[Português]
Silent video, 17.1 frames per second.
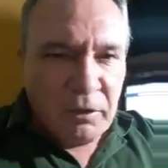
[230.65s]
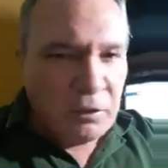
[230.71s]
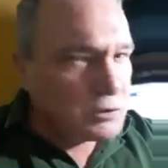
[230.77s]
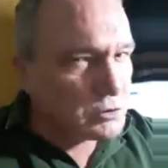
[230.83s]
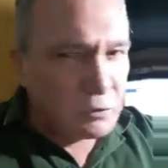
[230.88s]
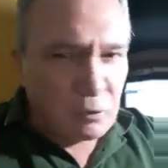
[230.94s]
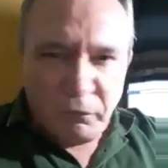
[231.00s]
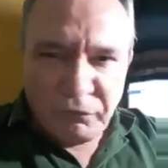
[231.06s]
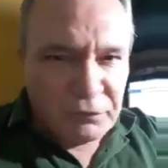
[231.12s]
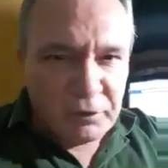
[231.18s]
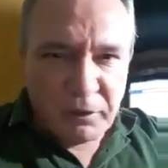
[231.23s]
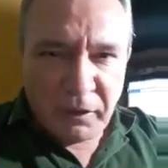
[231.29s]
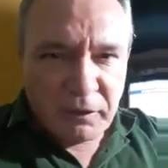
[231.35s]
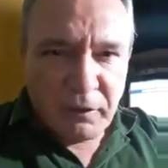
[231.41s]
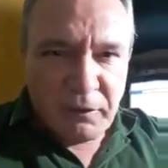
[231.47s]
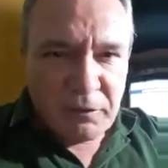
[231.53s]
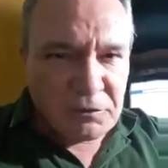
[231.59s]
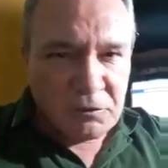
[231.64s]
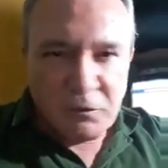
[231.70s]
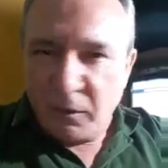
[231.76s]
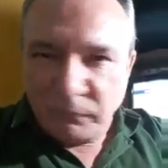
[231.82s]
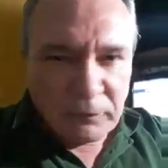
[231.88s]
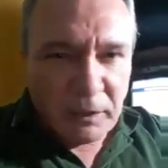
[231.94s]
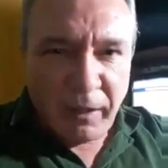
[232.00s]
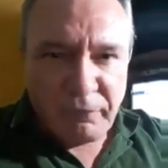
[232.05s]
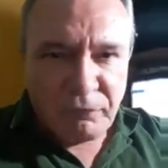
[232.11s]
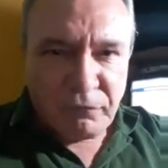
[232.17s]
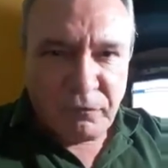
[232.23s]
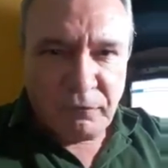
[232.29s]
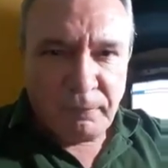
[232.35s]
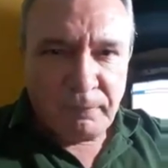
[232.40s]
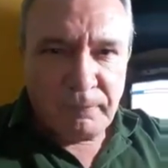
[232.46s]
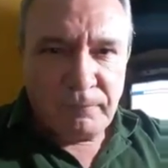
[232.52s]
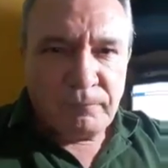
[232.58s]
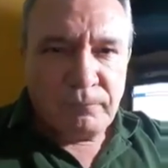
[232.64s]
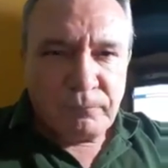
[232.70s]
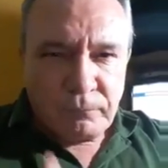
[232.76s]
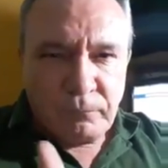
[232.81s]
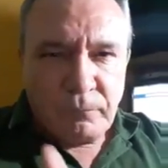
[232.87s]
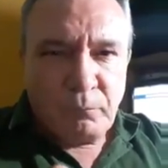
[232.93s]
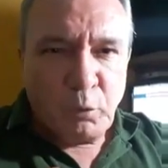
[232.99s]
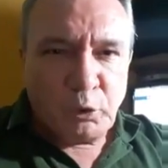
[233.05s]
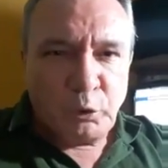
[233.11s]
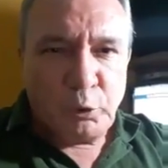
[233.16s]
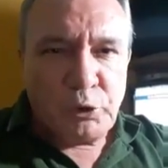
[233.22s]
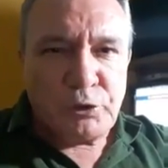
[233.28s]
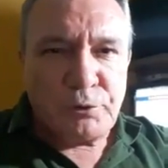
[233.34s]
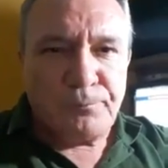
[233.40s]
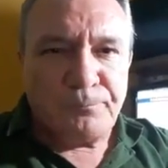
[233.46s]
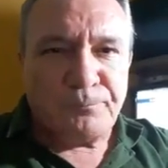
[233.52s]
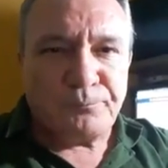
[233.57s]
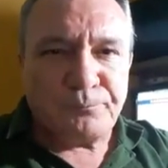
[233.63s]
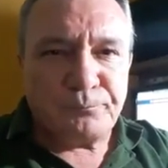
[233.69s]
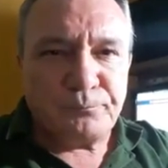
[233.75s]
isso não fica aqui, isso não deve. Boa noite.